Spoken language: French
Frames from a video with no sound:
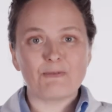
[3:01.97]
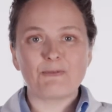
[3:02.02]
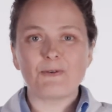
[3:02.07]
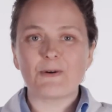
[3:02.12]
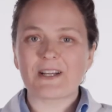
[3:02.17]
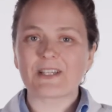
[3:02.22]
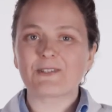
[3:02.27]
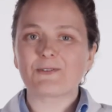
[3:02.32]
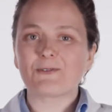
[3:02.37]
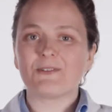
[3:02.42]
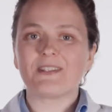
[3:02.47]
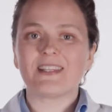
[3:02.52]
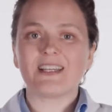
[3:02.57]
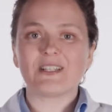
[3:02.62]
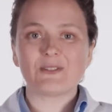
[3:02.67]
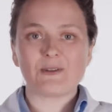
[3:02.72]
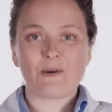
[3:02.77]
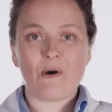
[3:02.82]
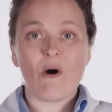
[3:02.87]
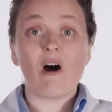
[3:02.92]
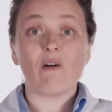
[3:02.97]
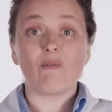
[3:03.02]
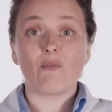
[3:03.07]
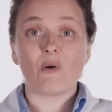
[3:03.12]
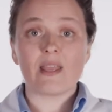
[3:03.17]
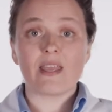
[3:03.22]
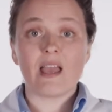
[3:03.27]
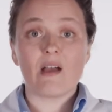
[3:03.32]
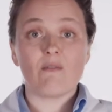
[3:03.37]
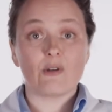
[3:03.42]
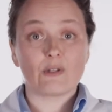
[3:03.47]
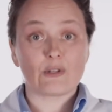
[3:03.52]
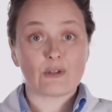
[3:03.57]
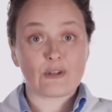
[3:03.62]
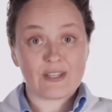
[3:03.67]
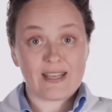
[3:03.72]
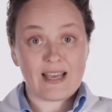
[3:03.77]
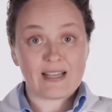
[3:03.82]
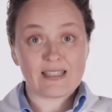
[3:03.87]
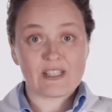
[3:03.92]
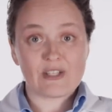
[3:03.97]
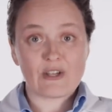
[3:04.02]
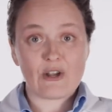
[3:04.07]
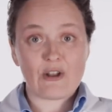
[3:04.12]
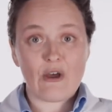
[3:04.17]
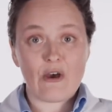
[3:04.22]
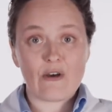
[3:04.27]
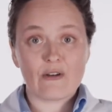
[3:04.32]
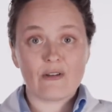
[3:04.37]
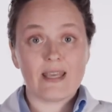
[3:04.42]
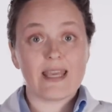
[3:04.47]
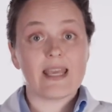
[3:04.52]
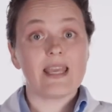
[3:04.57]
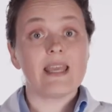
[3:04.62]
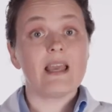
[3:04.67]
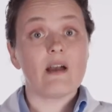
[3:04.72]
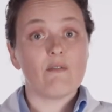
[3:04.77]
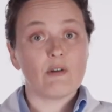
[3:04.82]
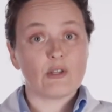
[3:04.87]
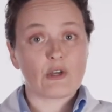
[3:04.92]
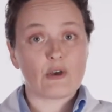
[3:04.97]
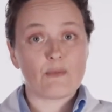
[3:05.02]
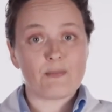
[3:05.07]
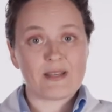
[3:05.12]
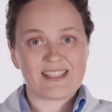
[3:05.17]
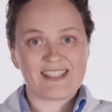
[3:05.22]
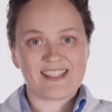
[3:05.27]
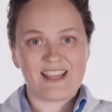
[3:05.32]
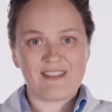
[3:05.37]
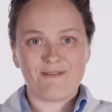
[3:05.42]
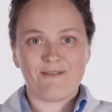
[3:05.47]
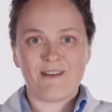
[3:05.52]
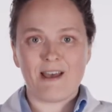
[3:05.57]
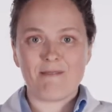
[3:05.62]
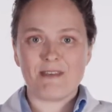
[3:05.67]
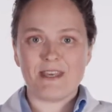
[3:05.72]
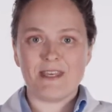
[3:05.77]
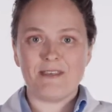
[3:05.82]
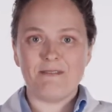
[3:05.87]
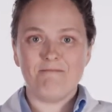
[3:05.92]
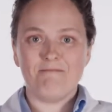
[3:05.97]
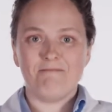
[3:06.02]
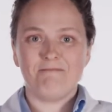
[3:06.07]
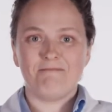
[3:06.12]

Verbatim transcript: vos résultats seront envoyés à votre cardiologue et à votre médecin de famille.